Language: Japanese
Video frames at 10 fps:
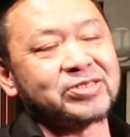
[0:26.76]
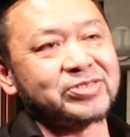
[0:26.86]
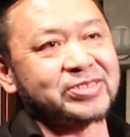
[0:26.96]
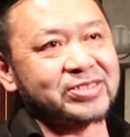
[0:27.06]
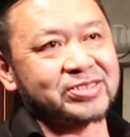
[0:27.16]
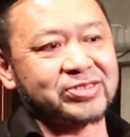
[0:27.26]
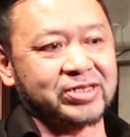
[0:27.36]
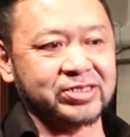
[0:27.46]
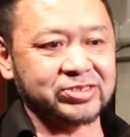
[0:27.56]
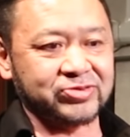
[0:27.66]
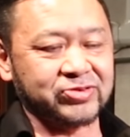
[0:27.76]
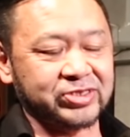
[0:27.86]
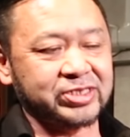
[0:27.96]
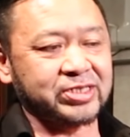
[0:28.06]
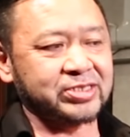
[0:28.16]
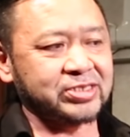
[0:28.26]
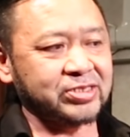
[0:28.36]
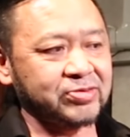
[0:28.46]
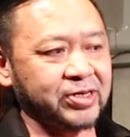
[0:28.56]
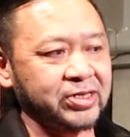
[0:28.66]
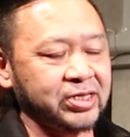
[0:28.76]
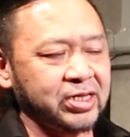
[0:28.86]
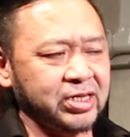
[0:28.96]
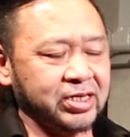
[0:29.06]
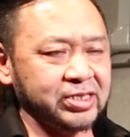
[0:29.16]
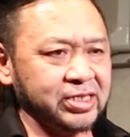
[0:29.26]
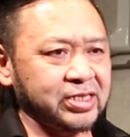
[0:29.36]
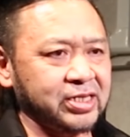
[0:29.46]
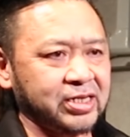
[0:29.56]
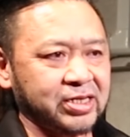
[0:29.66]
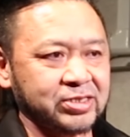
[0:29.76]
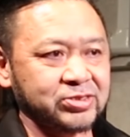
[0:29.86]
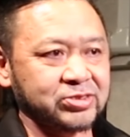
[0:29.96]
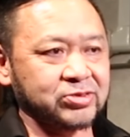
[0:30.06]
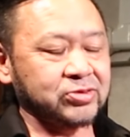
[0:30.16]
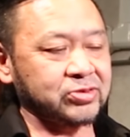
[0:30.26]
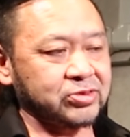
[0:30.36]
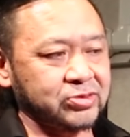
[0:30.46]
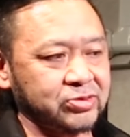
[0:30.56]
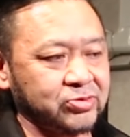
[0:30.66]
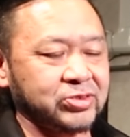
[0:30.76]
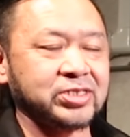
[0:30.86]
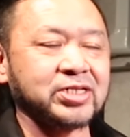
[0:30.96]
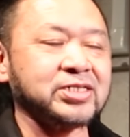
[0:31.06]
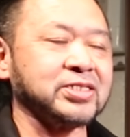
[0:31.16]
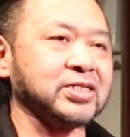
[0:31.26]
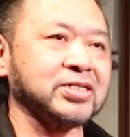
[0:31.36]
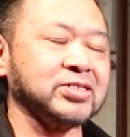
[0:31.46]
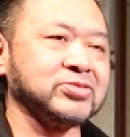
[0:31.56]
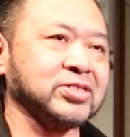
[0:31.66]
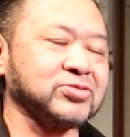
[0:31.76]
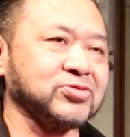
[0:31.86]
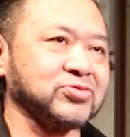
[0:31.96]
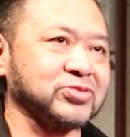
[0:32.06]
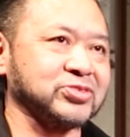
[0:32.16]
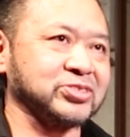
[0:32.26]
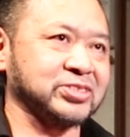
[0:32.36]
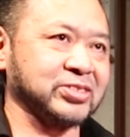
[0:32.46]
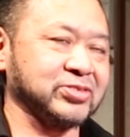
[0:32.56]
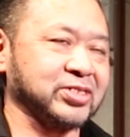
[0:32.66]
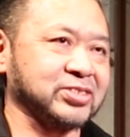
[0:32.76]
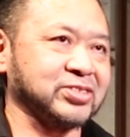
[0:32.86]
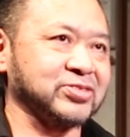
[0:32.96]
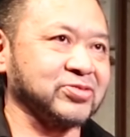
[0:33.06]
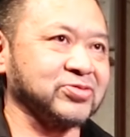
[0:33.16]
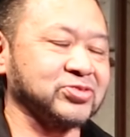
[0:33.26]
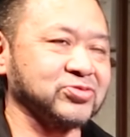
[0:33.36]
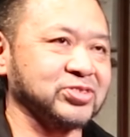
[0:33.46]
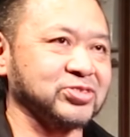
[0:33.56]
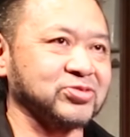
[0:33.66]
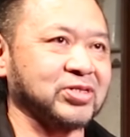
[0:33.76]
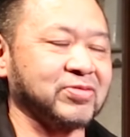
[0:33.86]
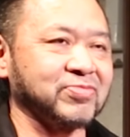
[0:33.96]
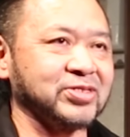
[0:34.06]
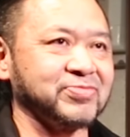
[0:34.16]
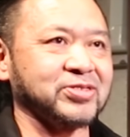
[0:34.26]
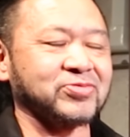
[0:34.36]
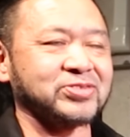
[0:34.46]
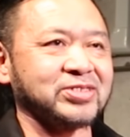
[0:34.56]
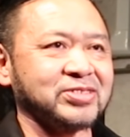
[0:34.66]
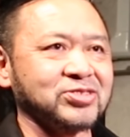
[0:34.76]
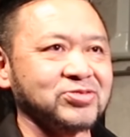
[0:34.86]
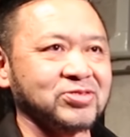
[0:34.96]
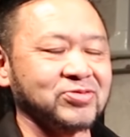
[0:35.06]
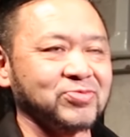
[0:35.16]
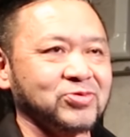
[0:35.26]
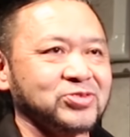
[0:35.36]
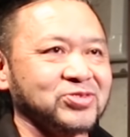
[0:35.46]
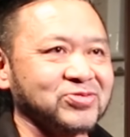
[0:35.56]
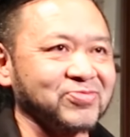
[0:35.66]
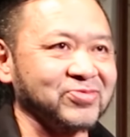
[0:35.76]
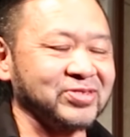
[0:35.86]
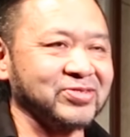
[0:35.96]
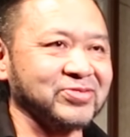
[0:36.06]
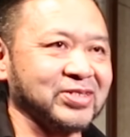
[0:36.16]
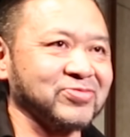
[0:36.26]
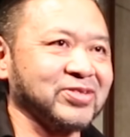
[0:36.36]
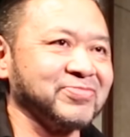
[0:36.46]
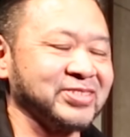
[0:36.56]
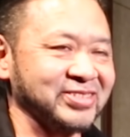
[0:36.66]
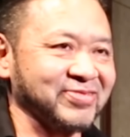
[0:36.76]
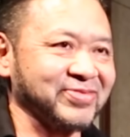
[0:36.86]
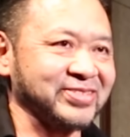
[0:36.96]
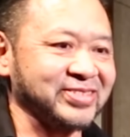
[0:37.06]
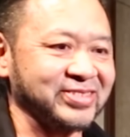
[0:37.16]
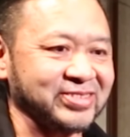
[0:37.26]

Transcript: てくれたっていう話を聞いたんですけど、まあ、彼がちょっとその動画内で普段どういうことを言ってるかっていうのを正直ちょっとあんまり見たことないちょっともうちょっといろんな動画見させてもらっていい